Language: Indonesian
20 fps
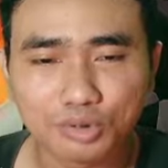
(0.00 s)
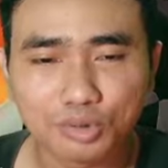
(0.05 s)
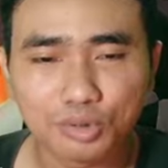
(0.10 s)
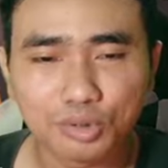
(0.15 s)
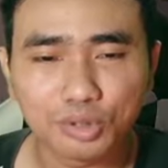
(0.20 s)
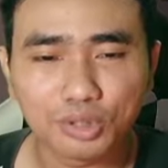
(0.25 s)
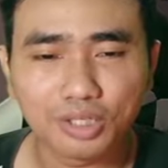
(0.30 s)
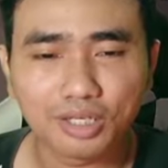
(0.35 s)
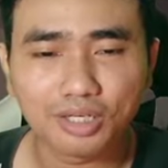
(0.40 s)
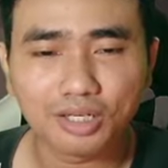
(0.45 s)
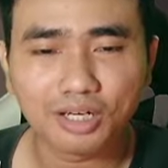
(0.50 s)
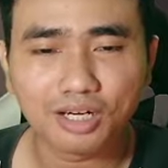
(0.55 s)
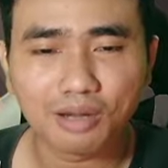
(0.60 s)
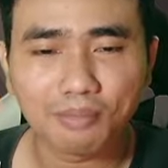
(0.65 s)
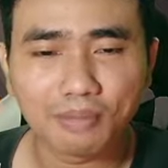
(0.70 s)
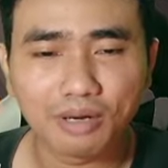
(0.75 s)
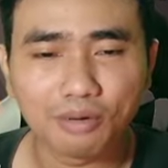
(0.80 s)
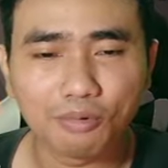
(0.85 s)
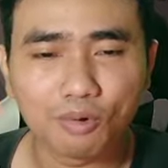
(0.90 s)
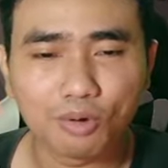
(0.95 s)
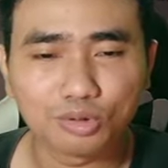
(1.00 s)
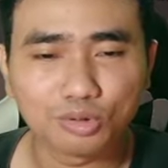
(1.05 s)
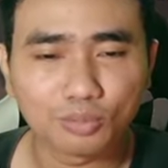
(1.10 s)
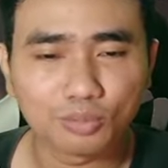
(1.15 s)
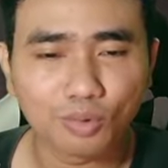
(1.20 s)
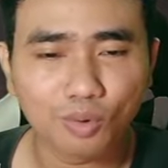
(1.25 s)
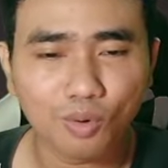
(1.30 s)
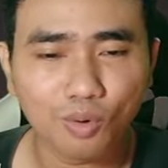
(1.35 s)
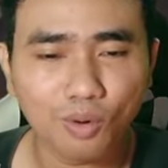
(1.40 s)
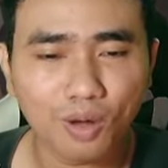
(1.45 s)
cuy, gara-gara main
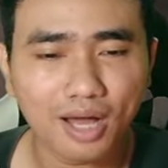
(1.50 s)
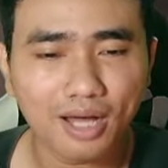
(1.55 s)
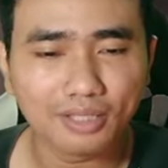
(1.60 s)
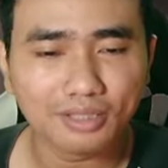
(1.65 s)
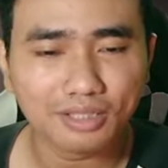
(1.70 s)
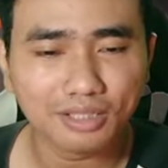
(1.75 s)
workshop doang.